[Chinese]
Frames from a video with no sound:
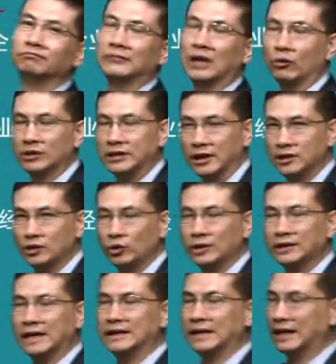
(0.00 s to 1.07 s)
那我相信对
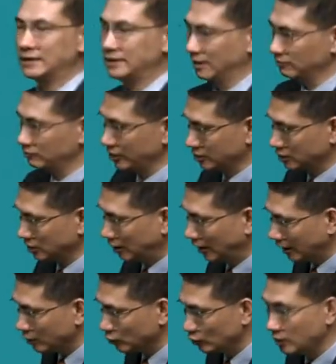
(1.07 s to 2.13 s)
于大家来讲，这是
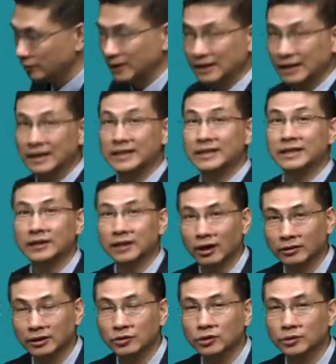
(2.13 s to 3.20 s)
很容易把它理解
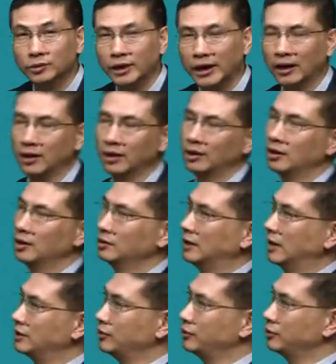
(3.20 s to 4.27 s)
到的，对不对？
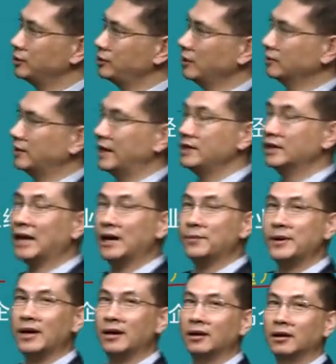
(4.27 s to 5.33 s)
那这就是教材一开
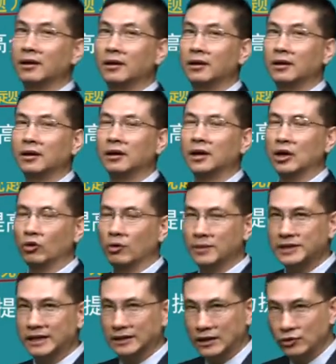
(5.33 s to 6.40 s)
篇。给我
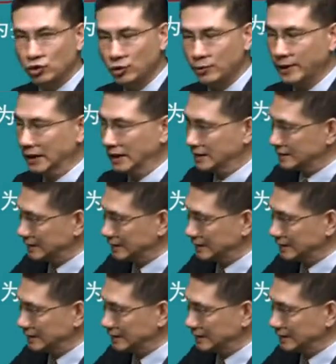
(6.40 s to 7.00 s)
们简单区别了